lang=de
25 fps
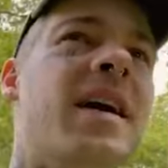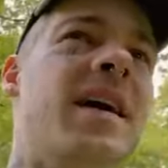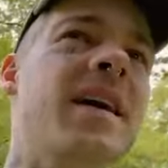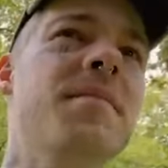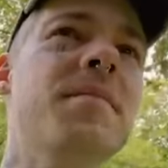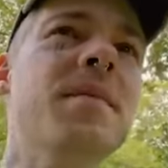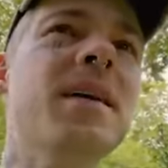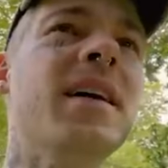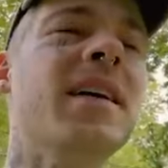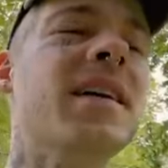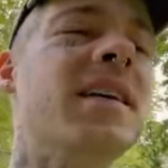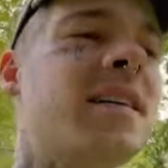
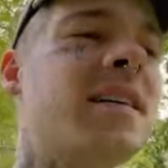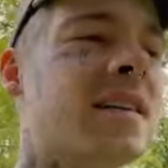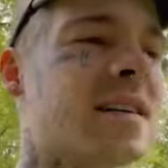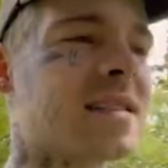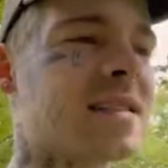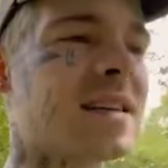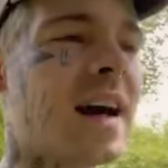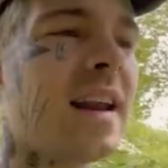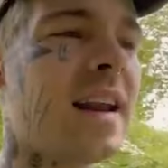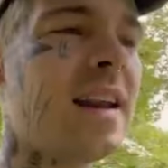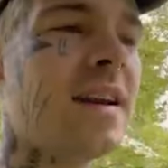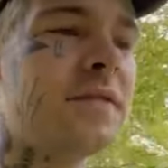immer das
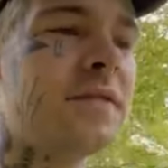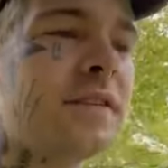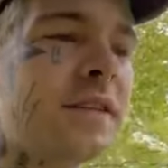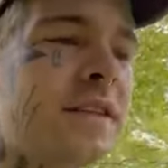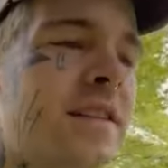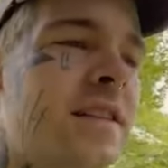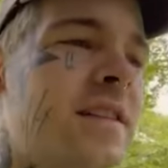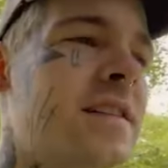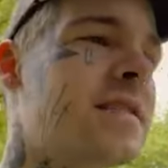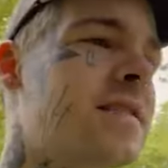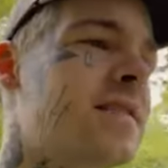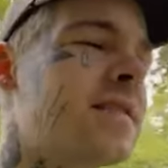
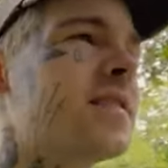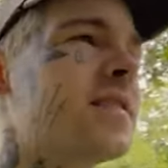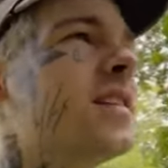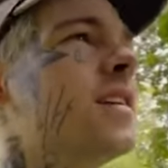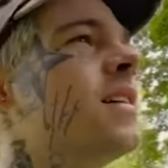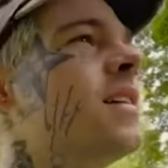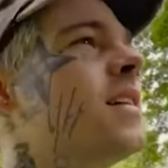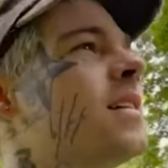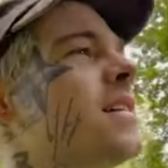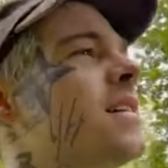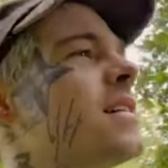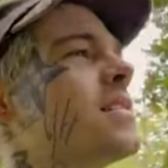Allerwichtigste,
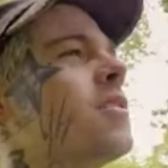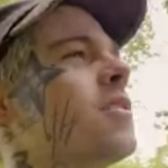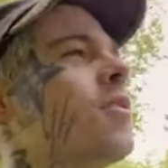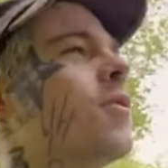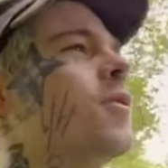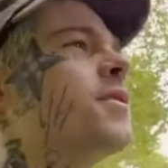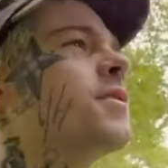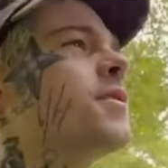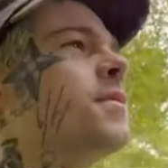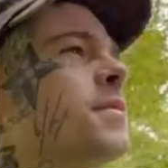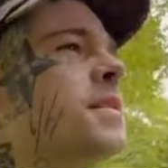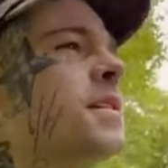dass
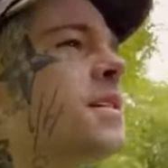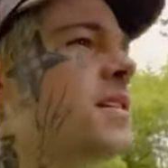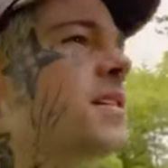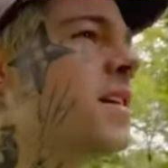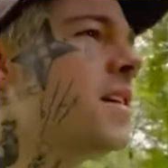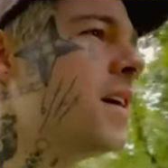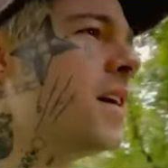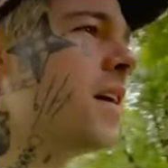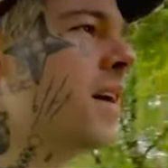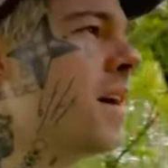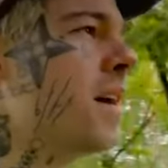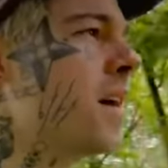Leute mich
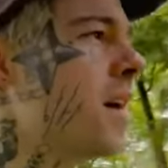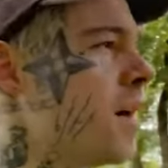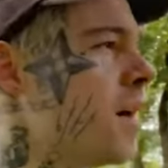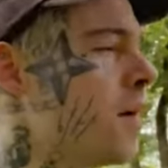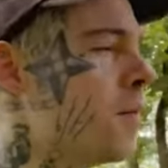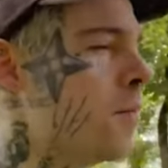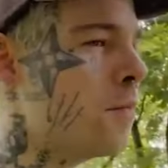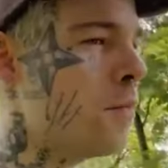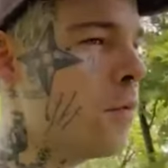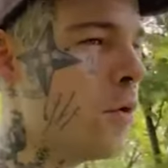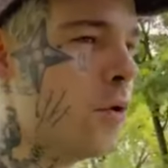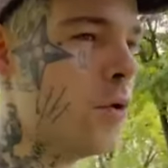
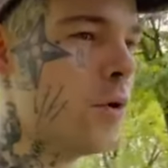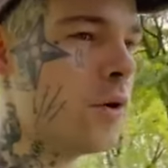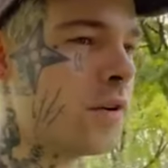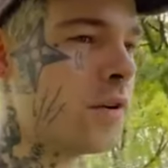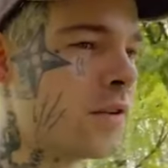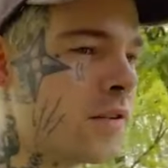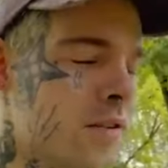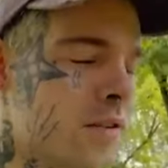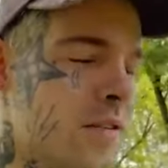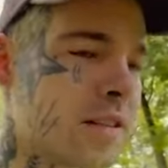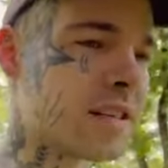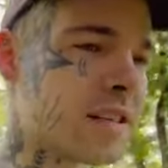
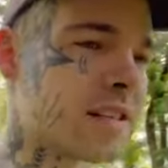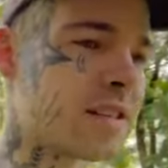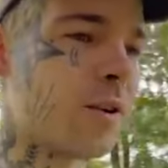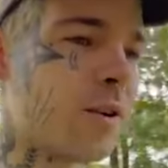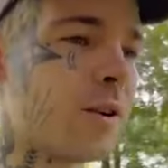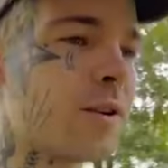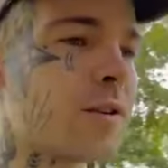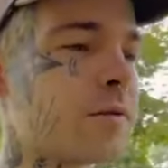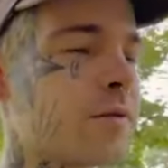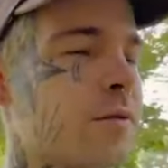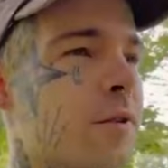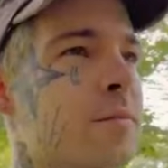mögen, dass
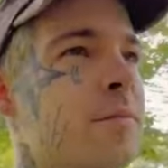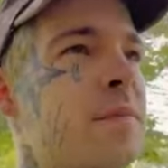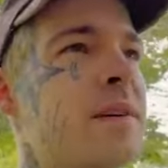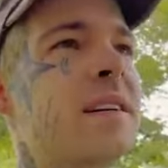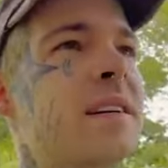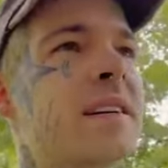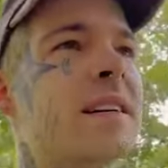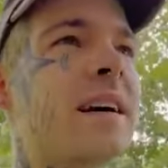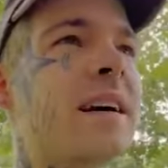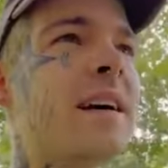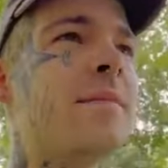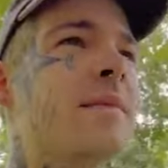Leute von
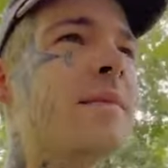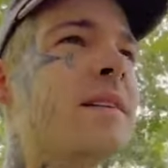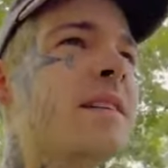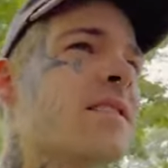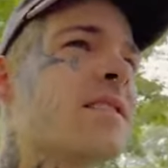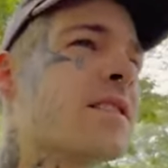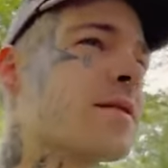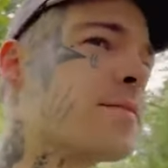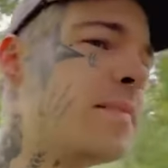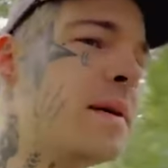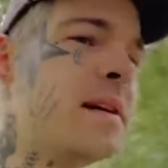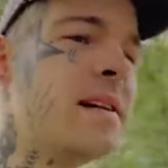mir eben
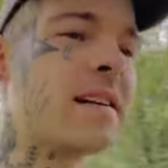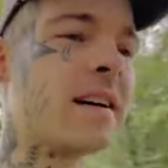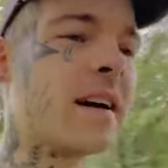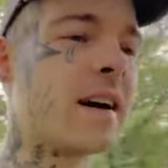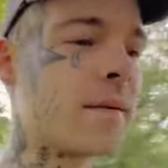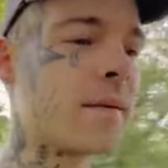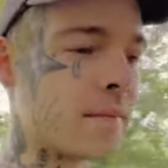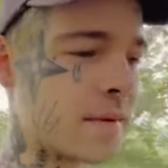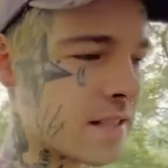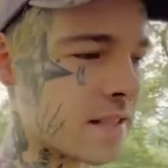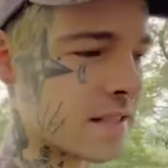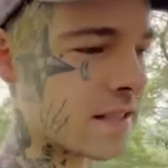dieses Bild
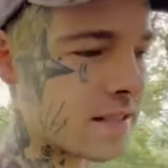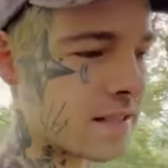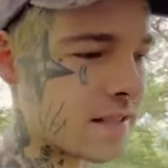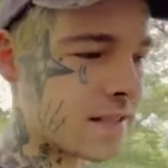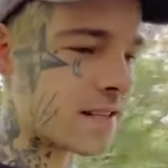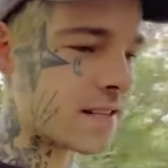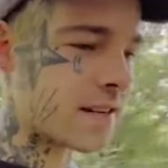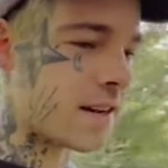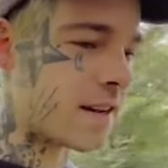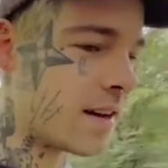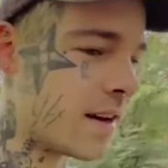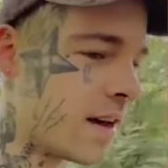haben, dass ich
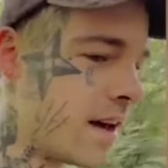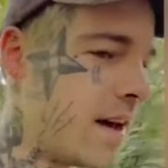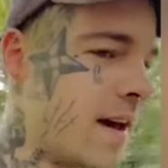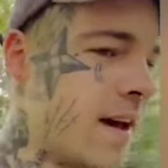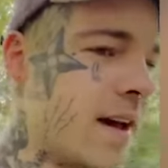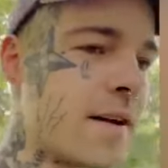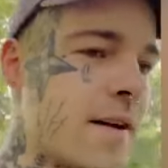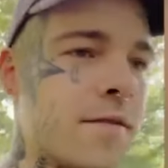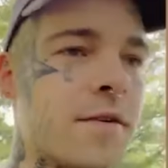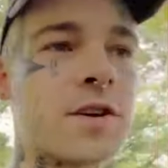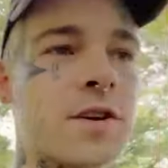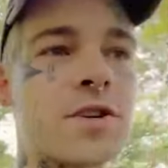dieser
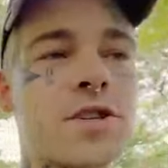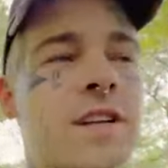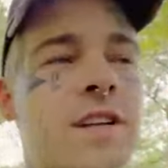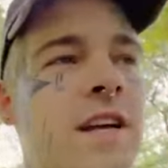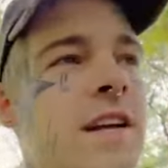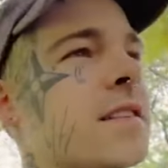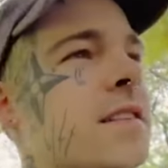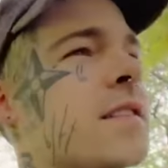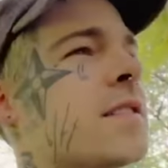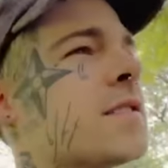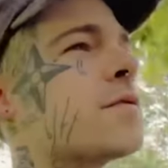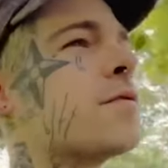
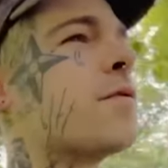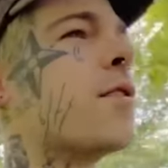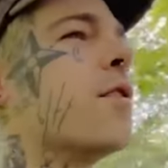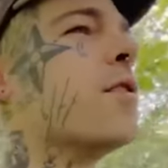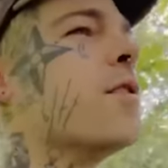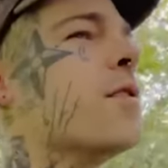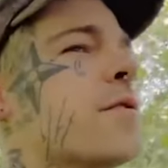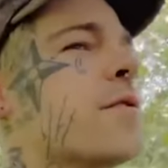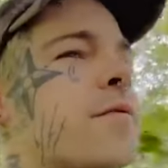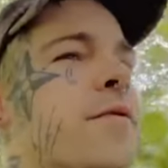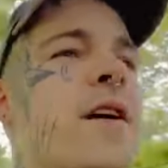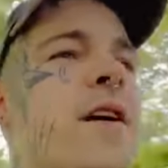
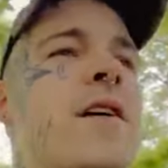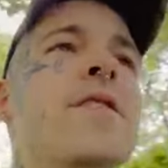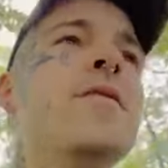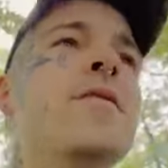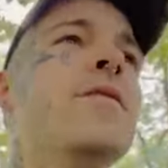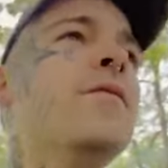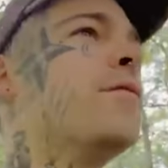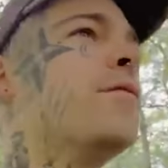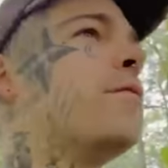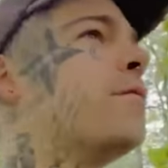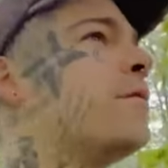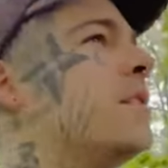verständnisvolle,
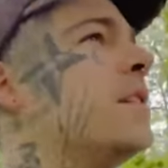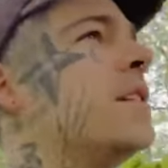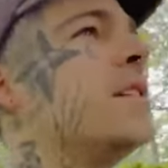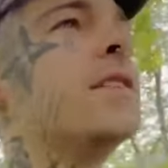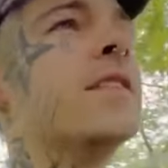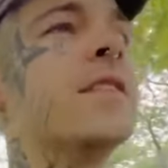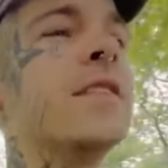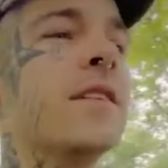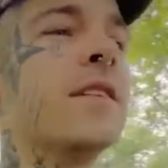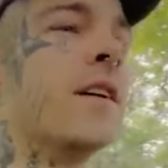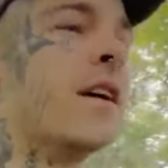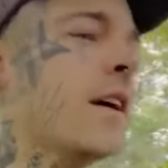
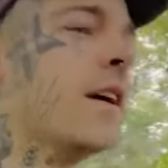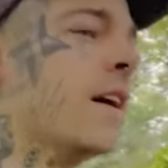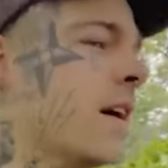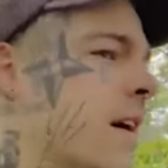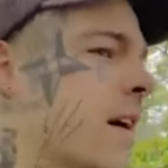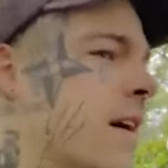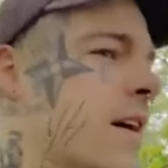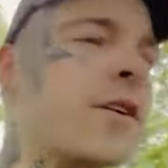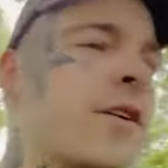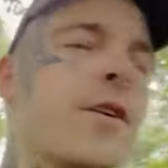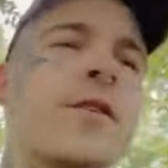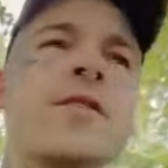vernünftige,
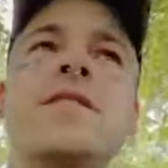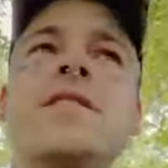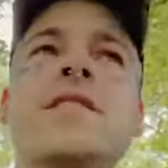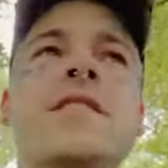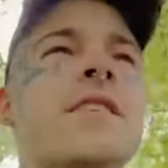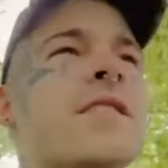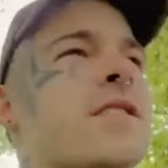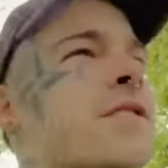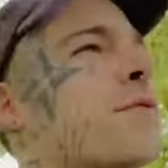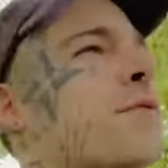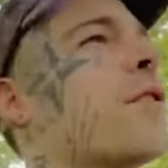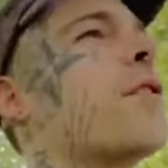
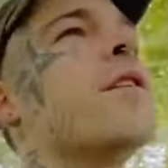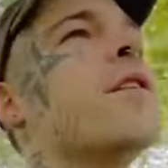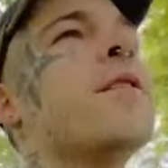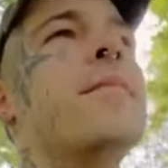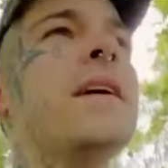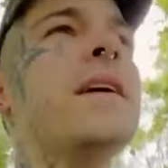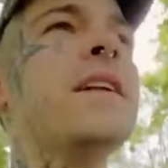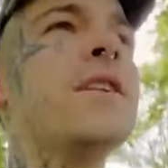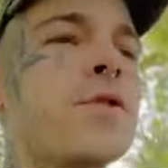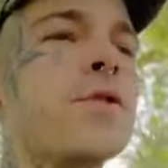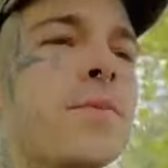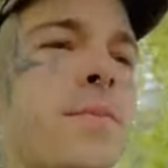rücksichtsvolle
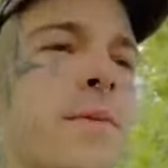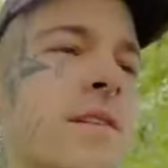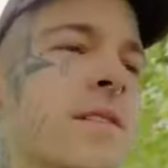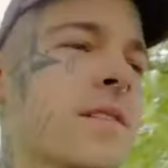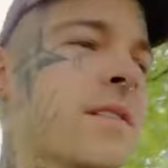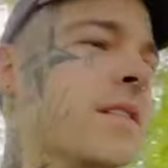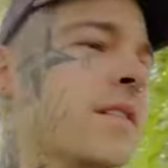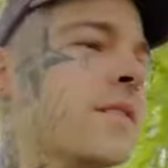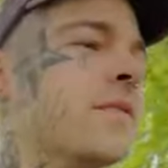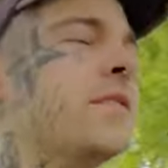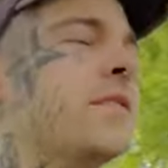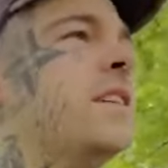Mensch bin
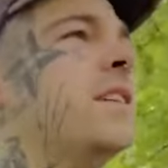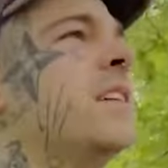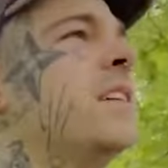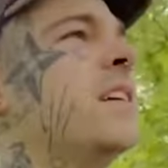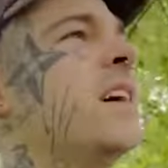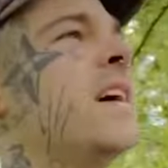irgendwie.